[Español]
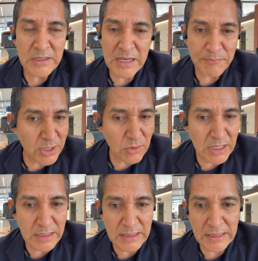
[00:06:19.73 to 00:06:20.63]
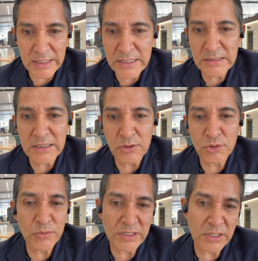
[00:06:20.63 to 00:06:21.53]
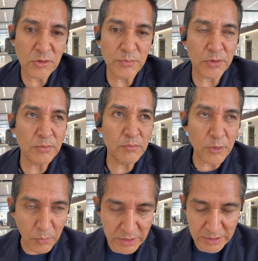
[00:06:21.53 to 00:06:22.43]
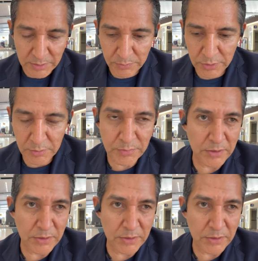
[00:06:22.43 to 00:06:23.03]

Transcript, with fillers: y apego las leyes y lo estoy haciendo por, por buen tiempo, ¿no?